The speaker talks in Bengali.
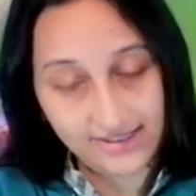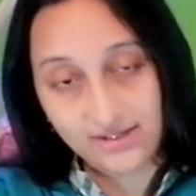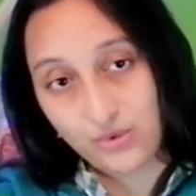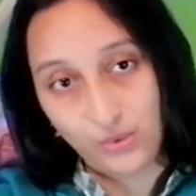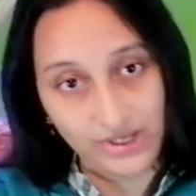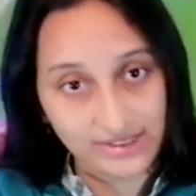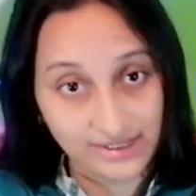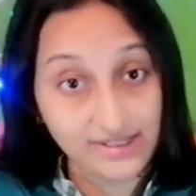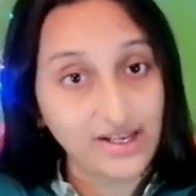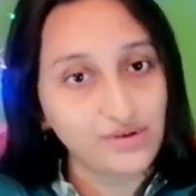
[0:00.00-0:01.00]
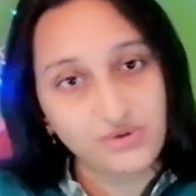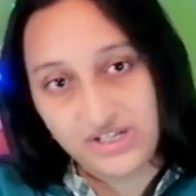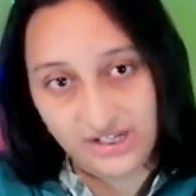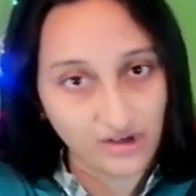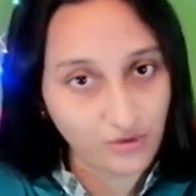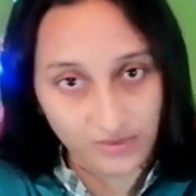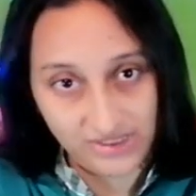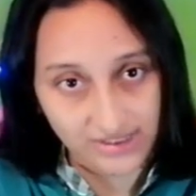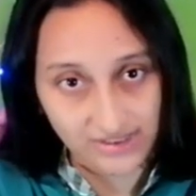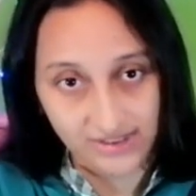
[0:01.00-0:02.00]
যাচ্ছেন করে যাচ্ছেন একজন
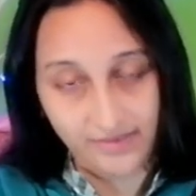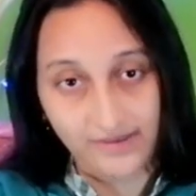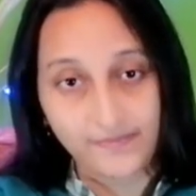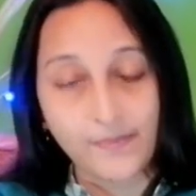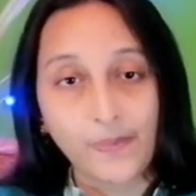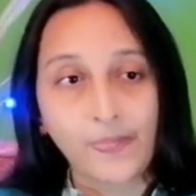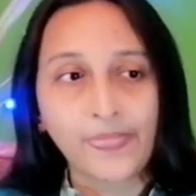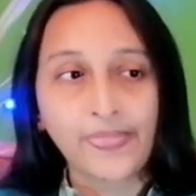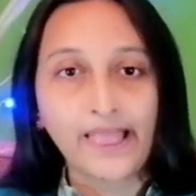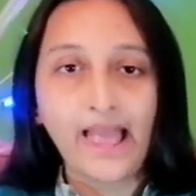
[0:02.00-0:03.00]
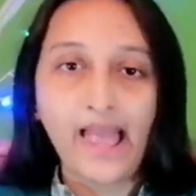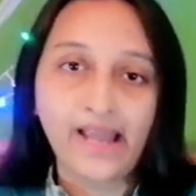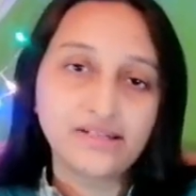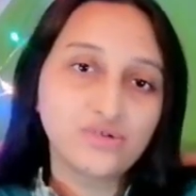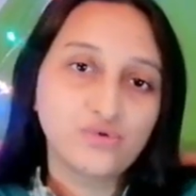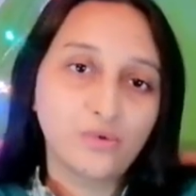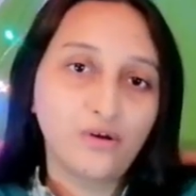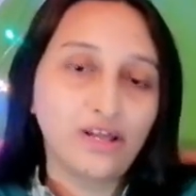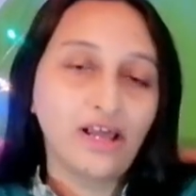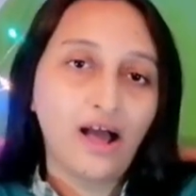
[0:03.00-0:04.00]
শিক্ষানবিশ হিসেবে একটা
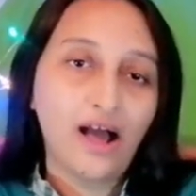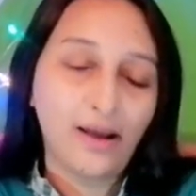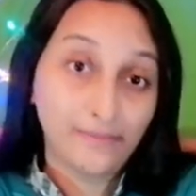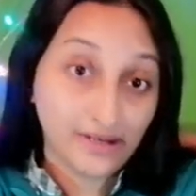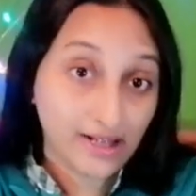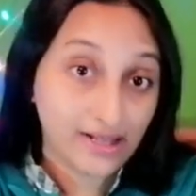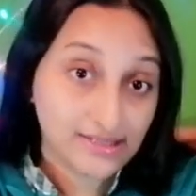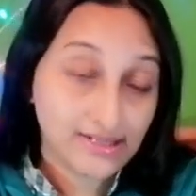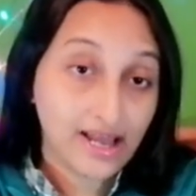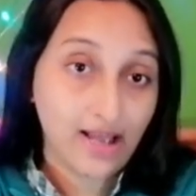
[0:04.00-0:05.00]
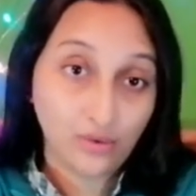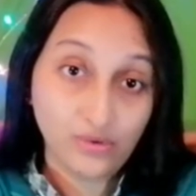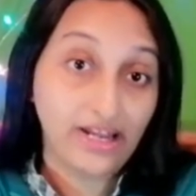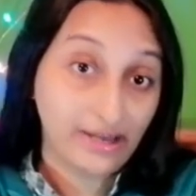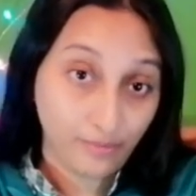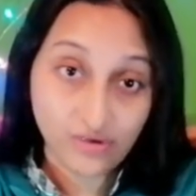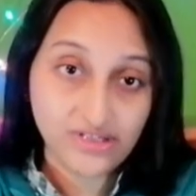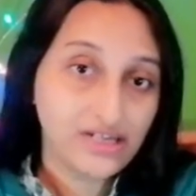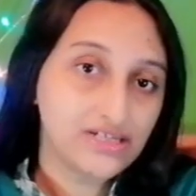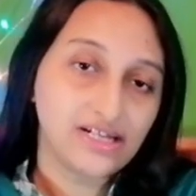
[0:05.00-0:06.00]
সময় আপনার কাজটা এখন এই
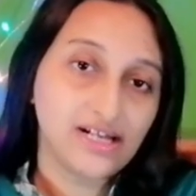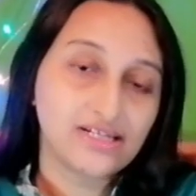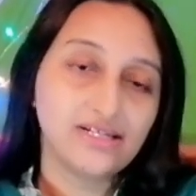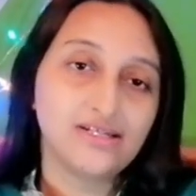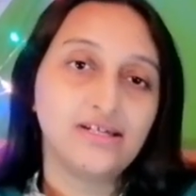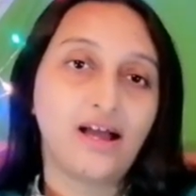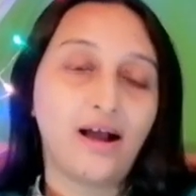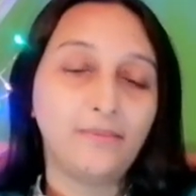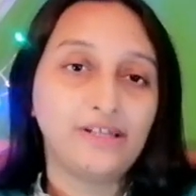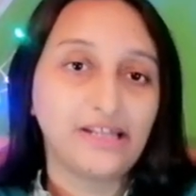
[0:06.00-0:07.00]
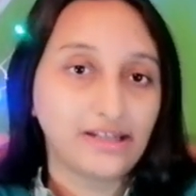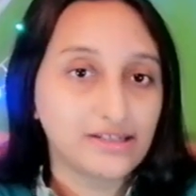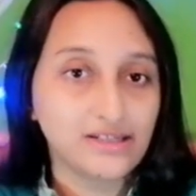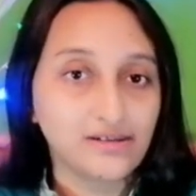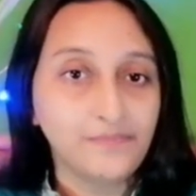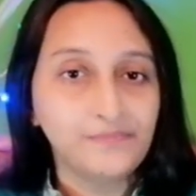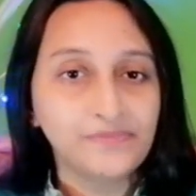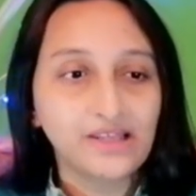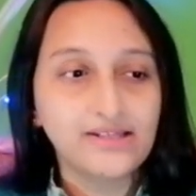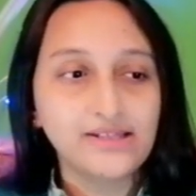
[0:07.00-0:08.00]
পর্যায়ে এসে গেছে যে আপনি দেখছেন
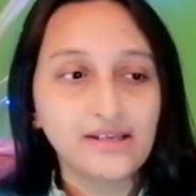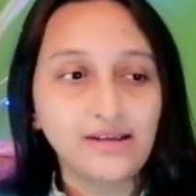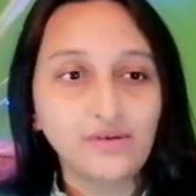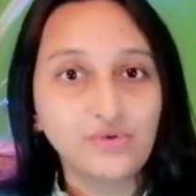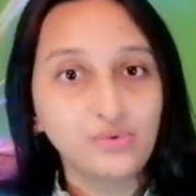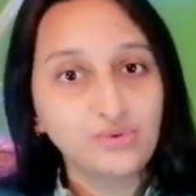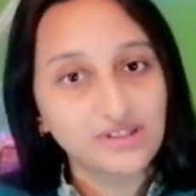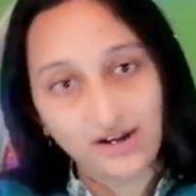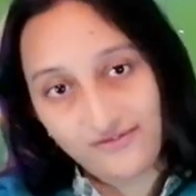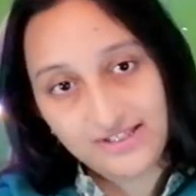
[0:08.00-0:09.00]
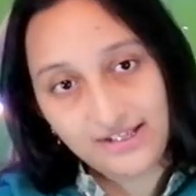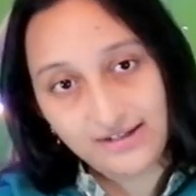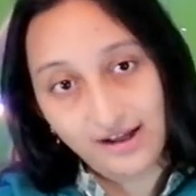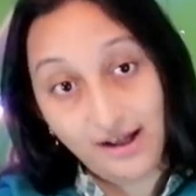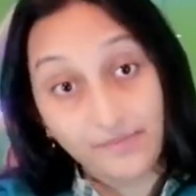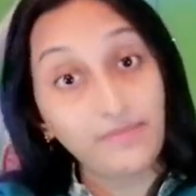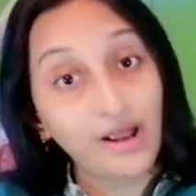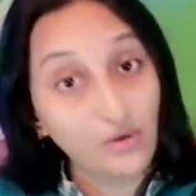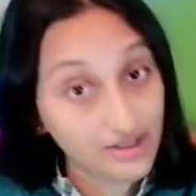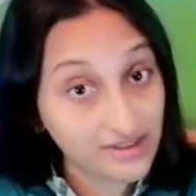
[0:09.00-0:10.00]
যে শুধু সার্ভিসিং না আপনি
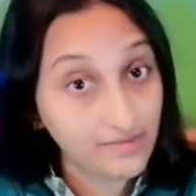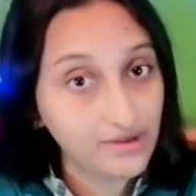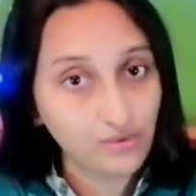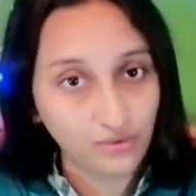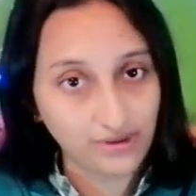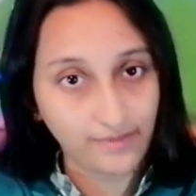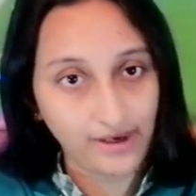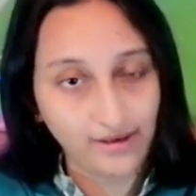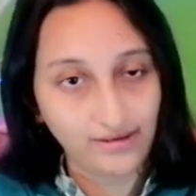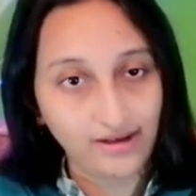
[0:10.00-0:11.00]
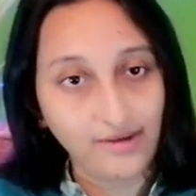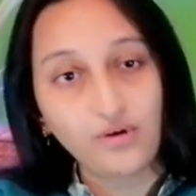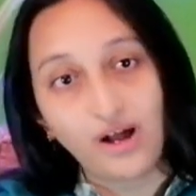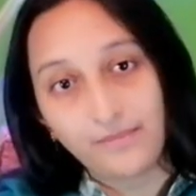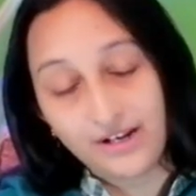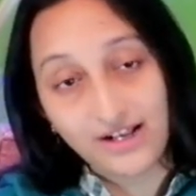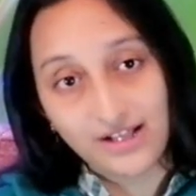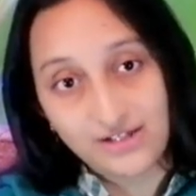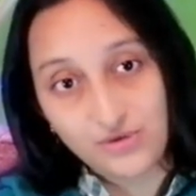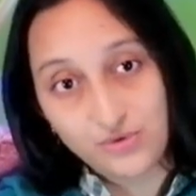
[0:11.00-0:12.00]
ভালো অ্যাসেম্বলিও করতে পারেন এবং আপনার
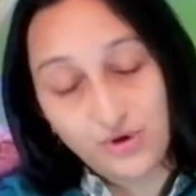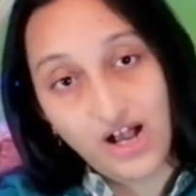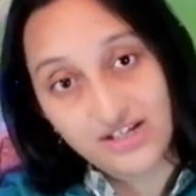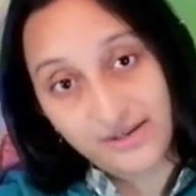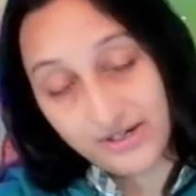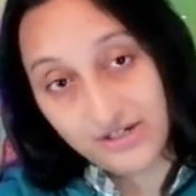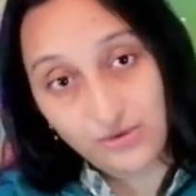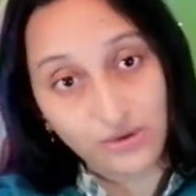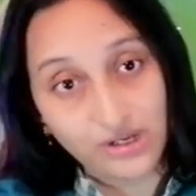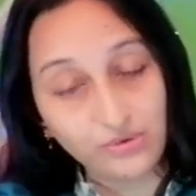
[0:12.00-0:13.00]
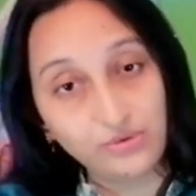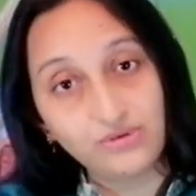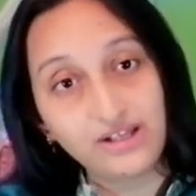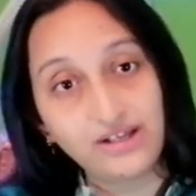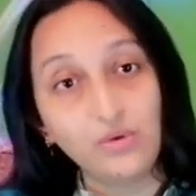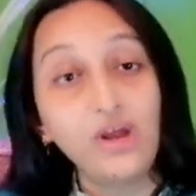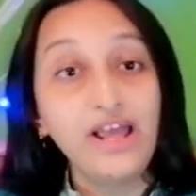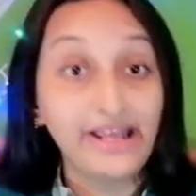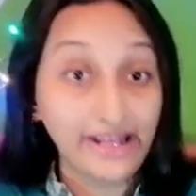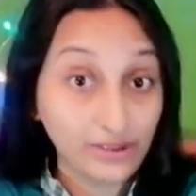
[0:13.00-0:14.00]
কাজের জন্য আশেপাশের দোকানগুলো থেকেও
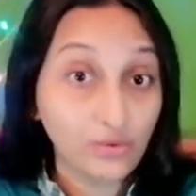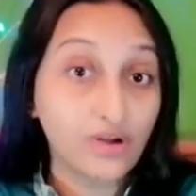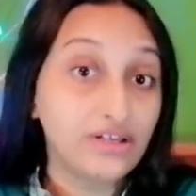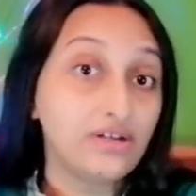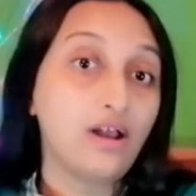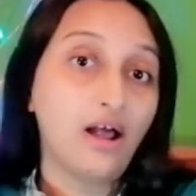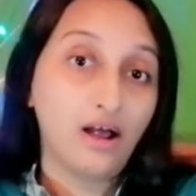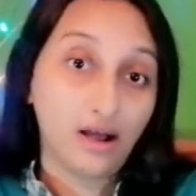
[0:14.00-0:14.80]
এই দোকানের